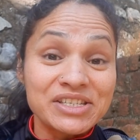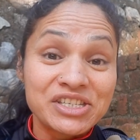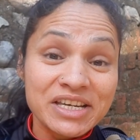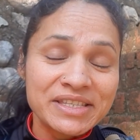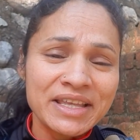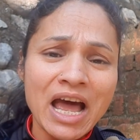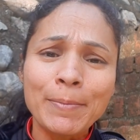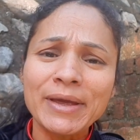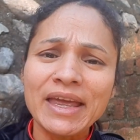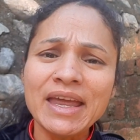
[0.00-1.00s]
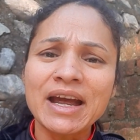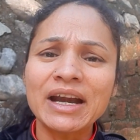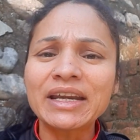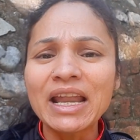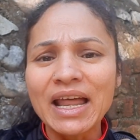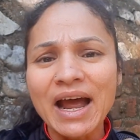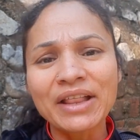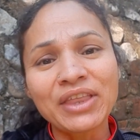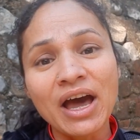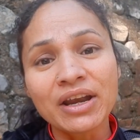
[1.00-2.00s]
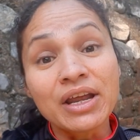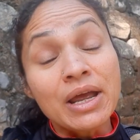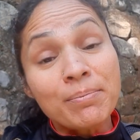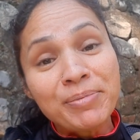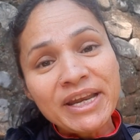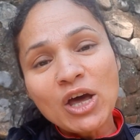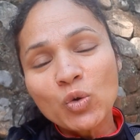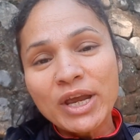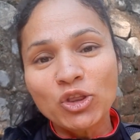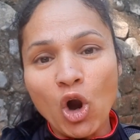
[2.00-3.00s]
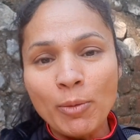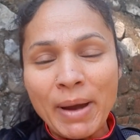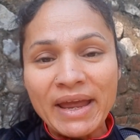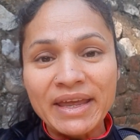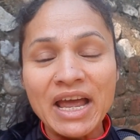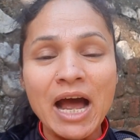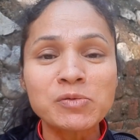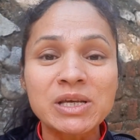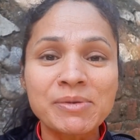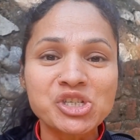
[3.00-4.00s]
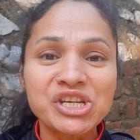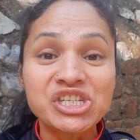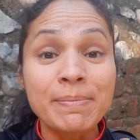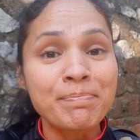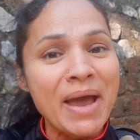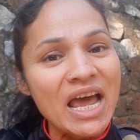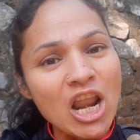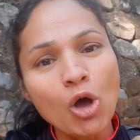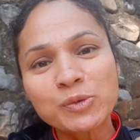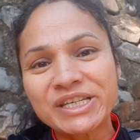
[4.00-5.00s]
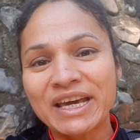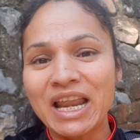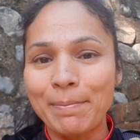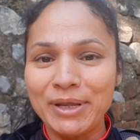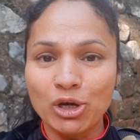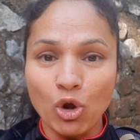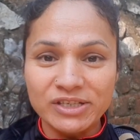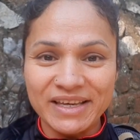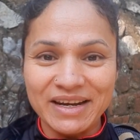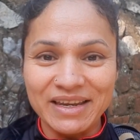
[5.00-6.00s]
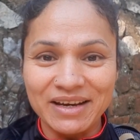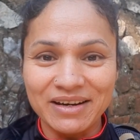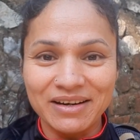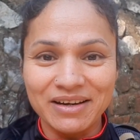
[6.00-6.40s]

जिस दिन आप एक घंटा लगातार बिना रुके दौड़ पाएंगे आप समझ लीजिए पहला ऑब्स्टिकल आपने क्रॉस कर लिया